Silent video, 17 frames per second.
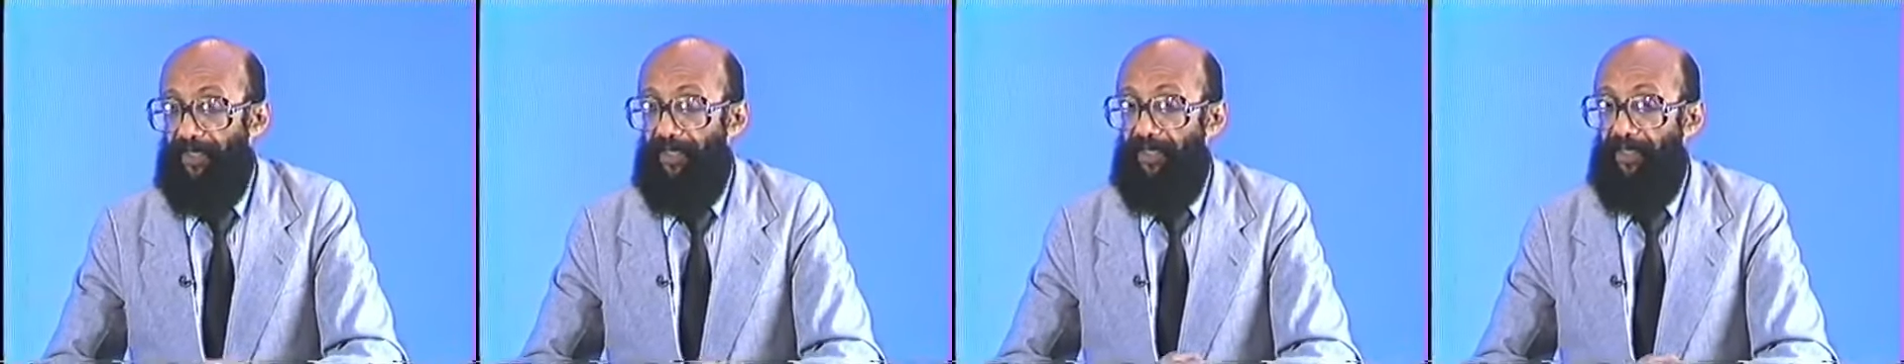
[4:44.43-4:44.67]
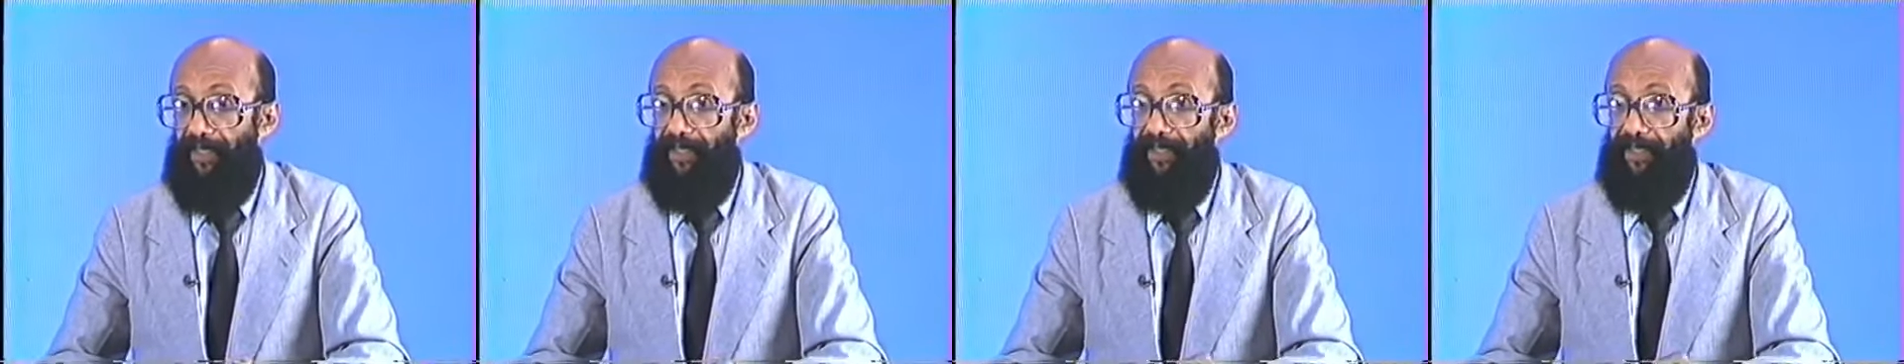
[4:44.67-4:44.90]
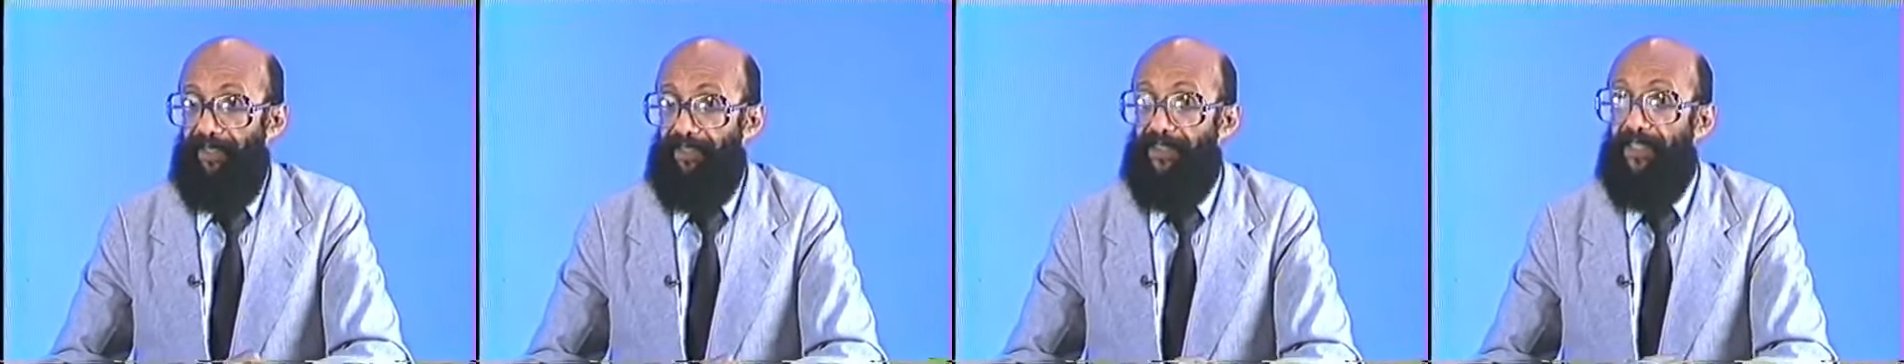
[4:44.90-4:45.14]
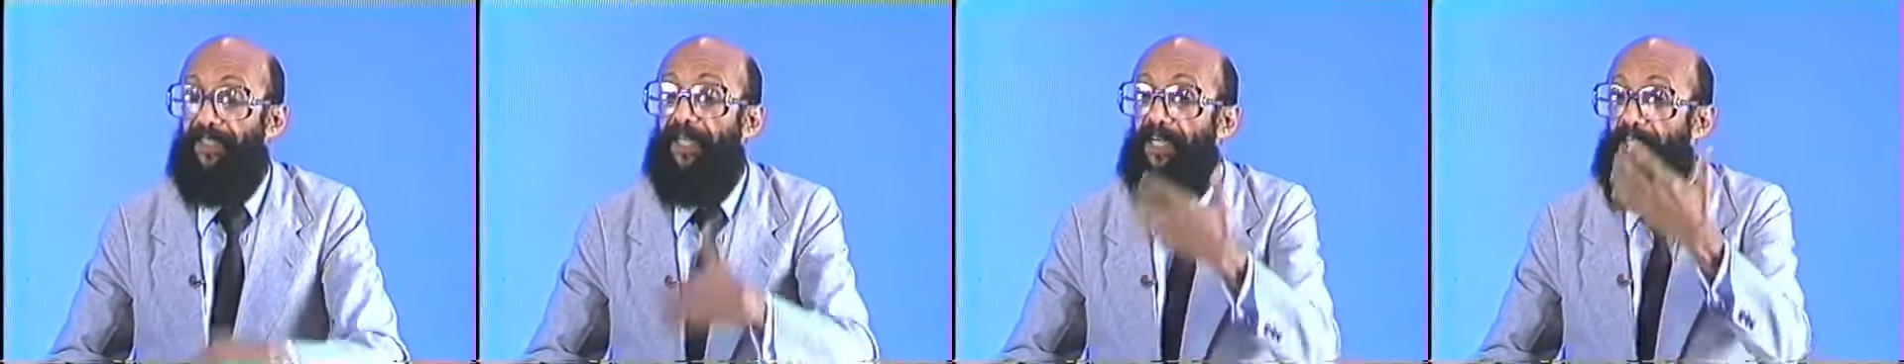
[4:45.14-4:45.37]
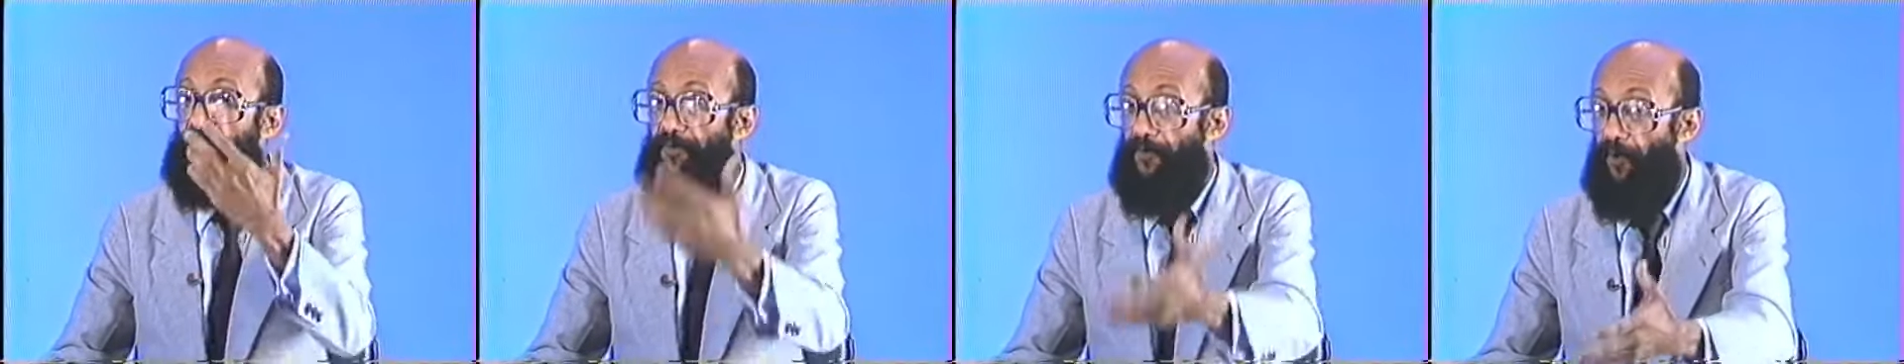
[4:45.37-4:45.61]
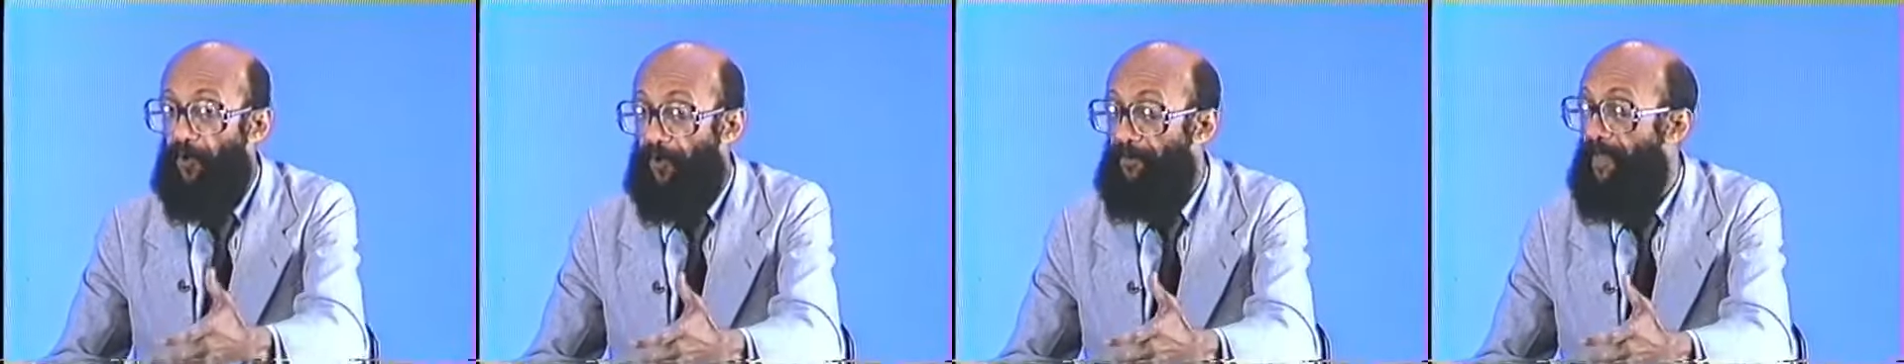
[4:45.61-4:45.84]
é, se
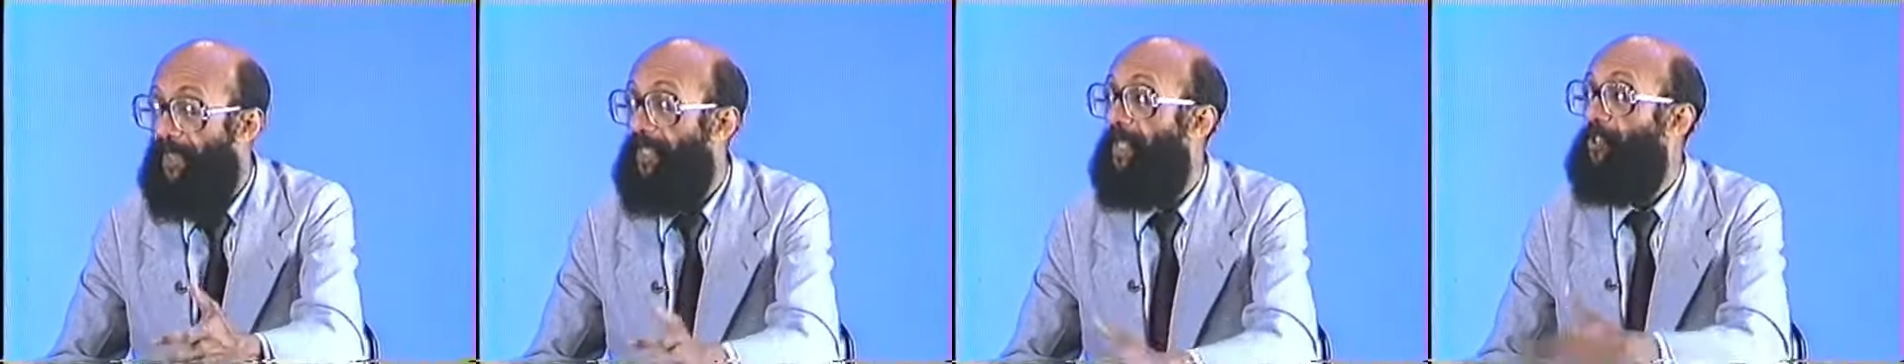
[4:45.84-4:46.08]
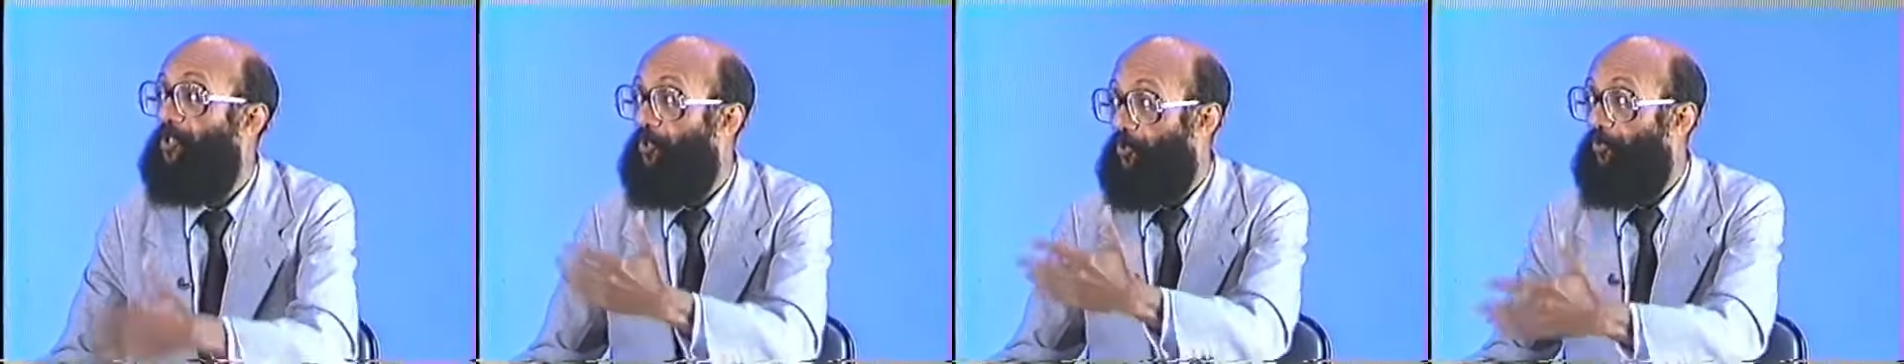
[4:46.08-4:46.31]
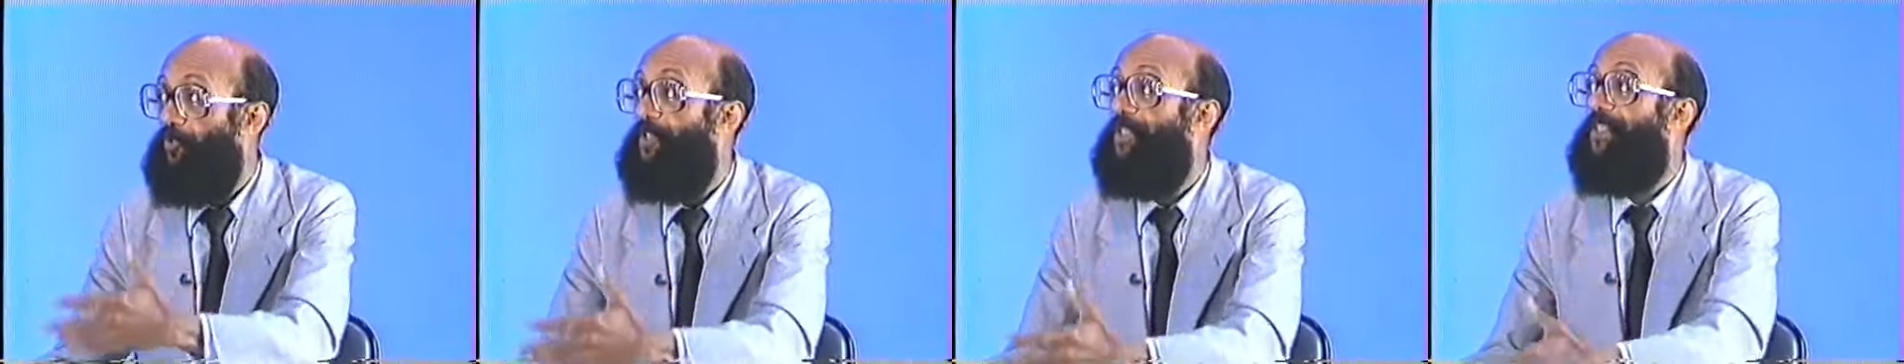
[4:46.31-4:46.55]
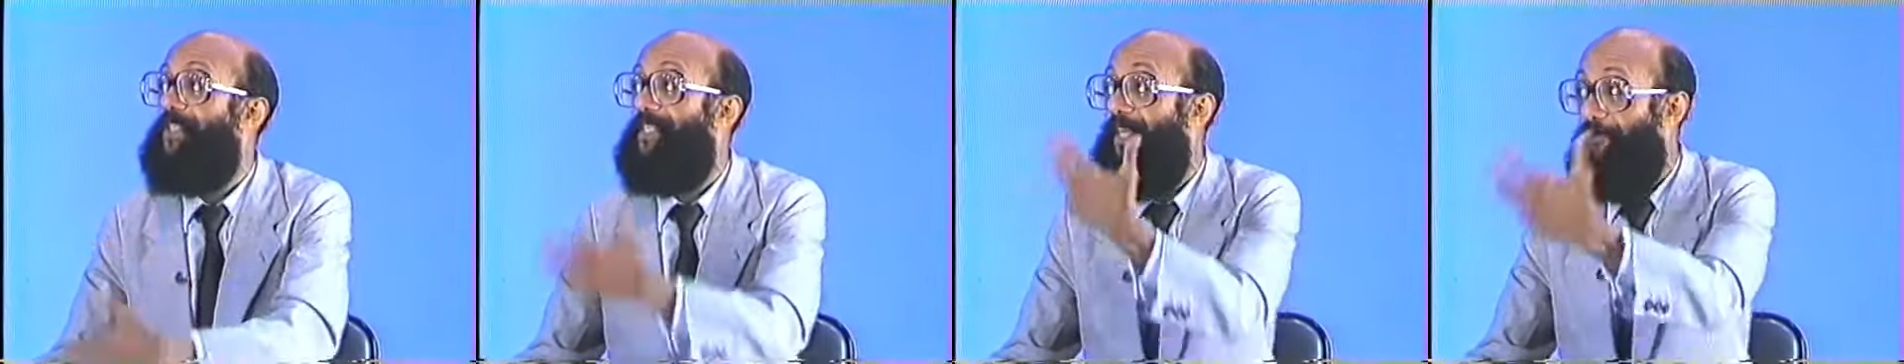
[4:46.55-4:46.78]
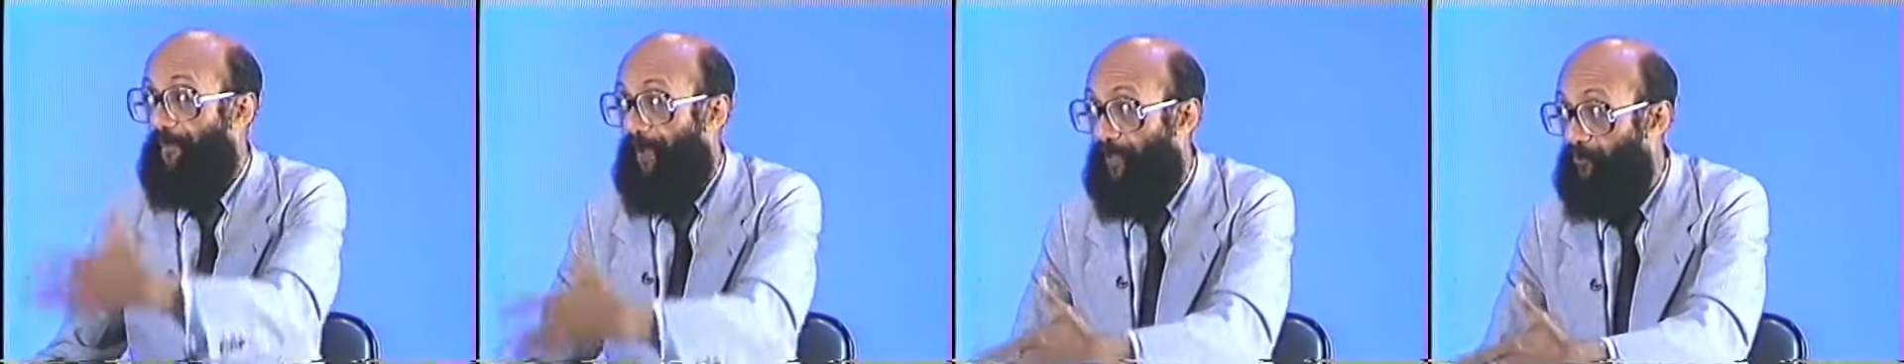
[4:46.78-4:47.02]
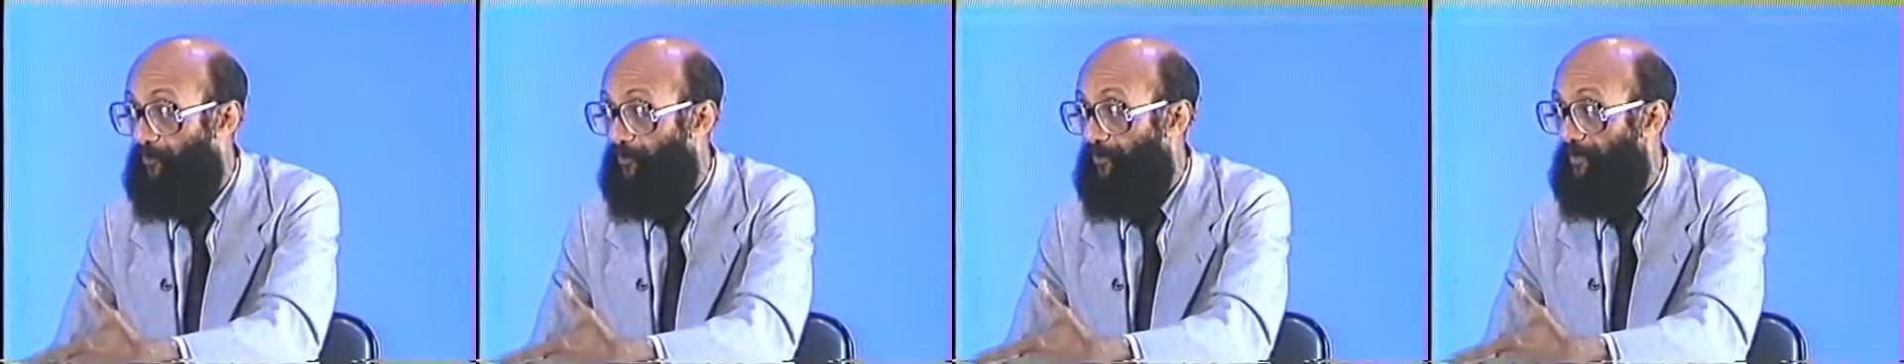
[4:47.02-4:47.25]
transformem em atitudes de
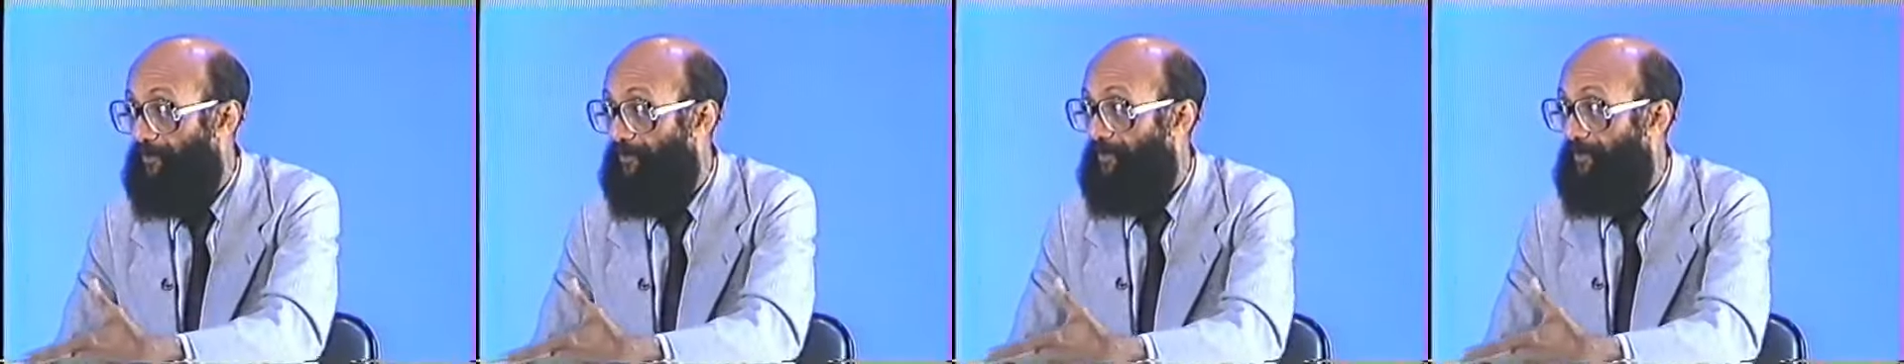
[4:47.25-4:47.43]
fato.